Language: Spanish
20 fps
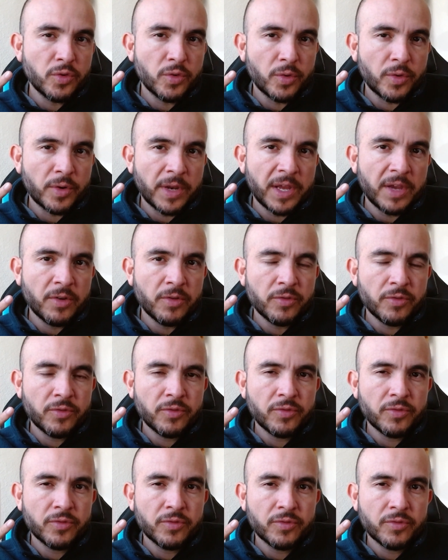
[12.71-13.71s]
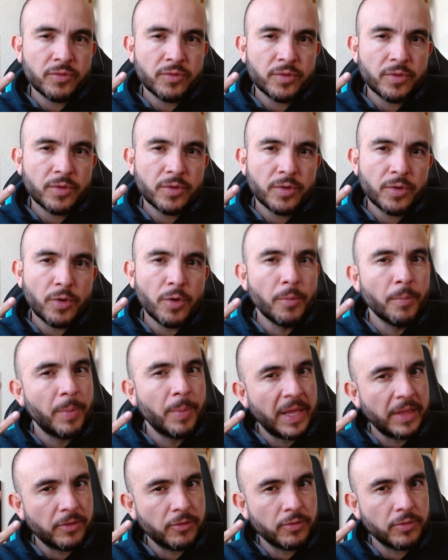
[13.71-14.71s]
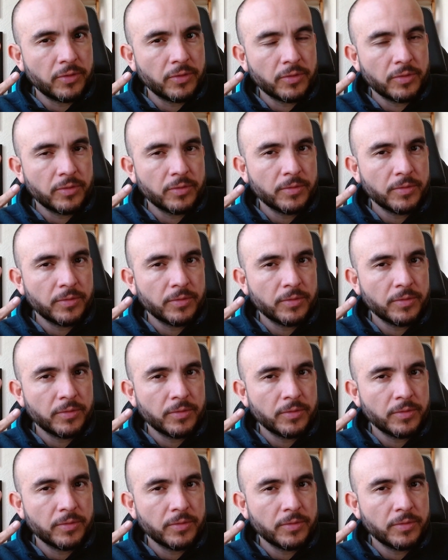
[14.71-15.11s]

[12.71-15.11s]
torneos completos.